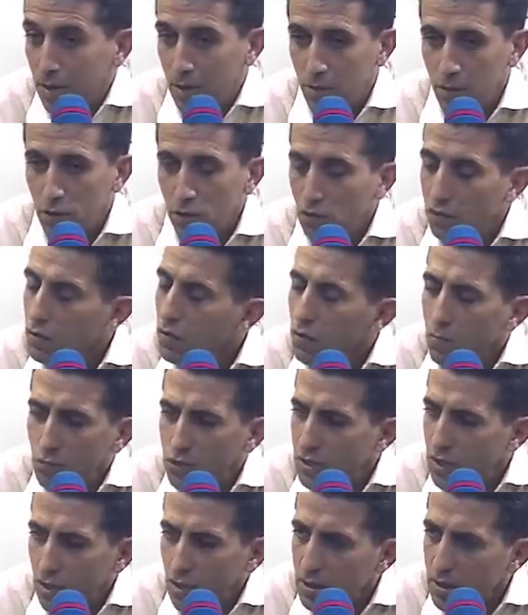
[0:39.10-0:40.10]
أما لو فون
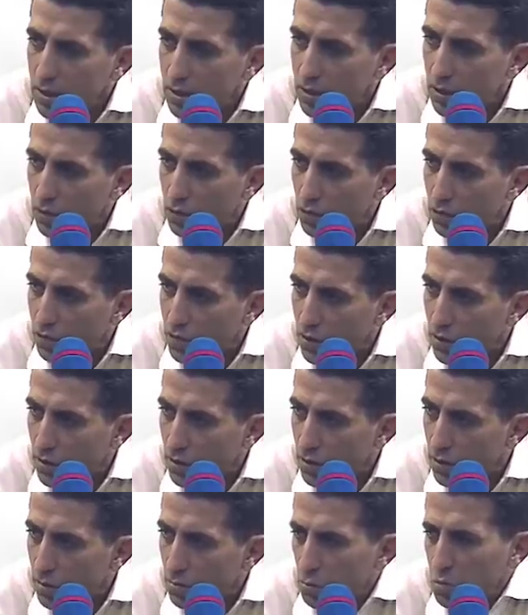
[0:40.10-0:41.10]
مستحيل نختلفوا فيه
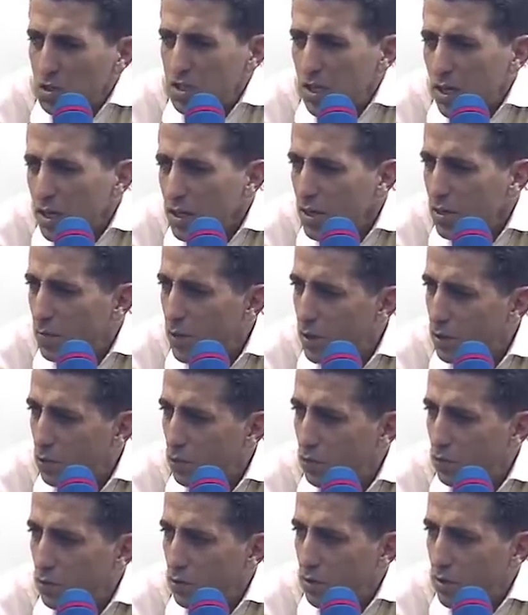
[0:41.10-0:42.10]
مستحيل مع
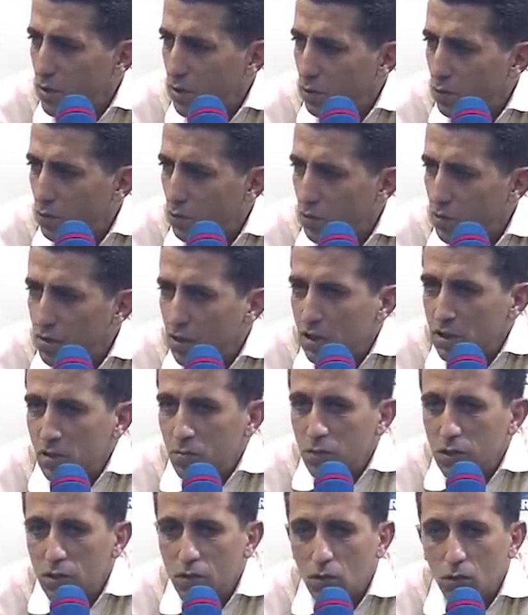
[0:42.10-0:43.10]
تلفون نختلفوا فيه
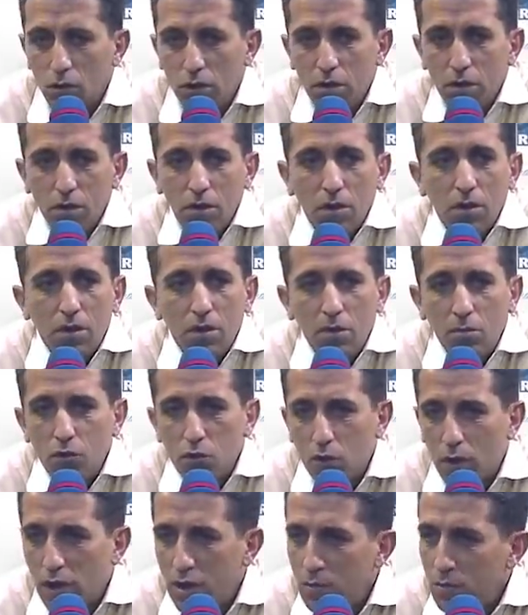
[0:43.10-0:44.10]
تنجم انت تقول لي
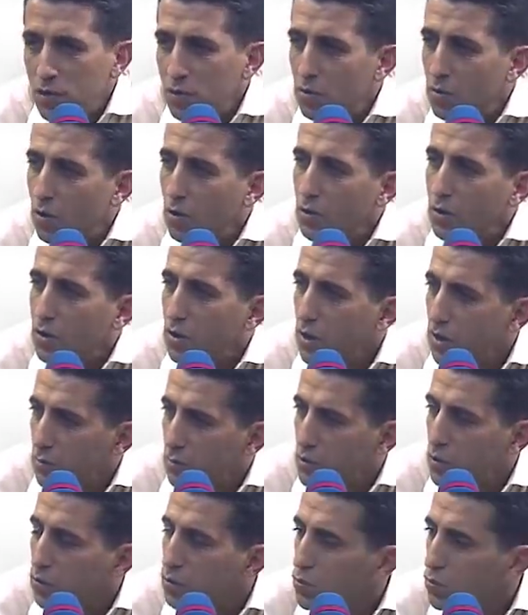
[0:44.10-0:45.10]
نمشيو على اليمين ونقول لك لا
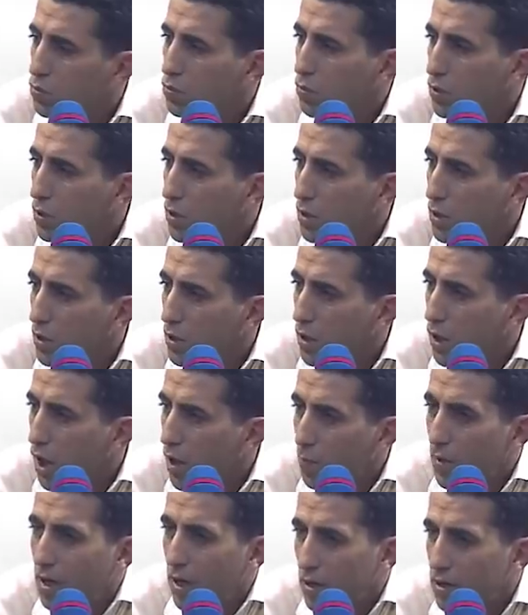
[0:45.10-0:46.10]
نمشيو طول
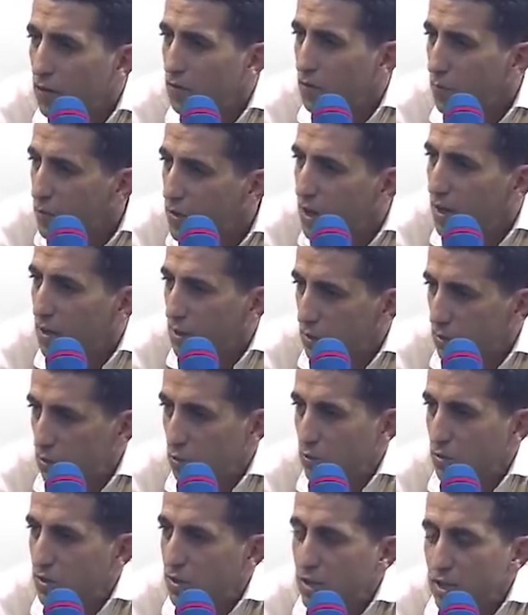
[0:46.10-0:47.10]
اما الهدف نتاعنا
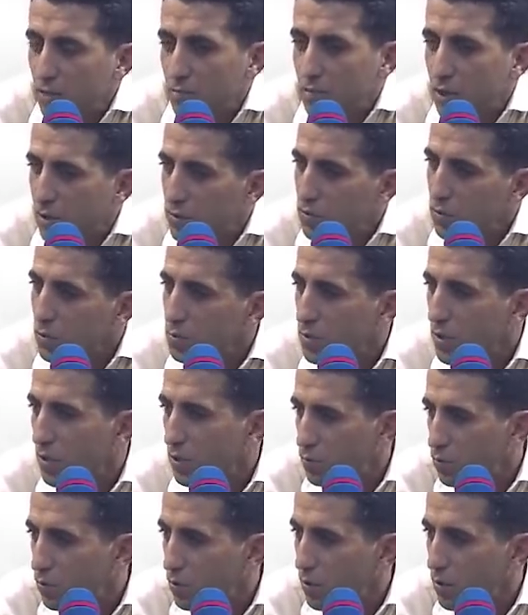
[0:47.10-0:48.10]
الزوز نيه نتاع الزوز
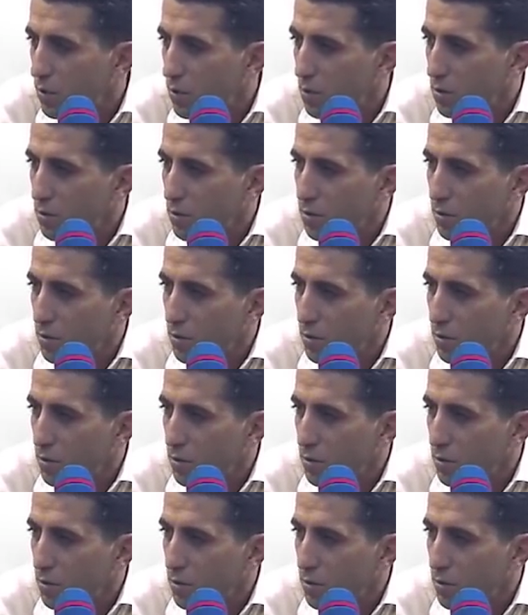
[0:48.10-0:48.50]
نخلطوا فاش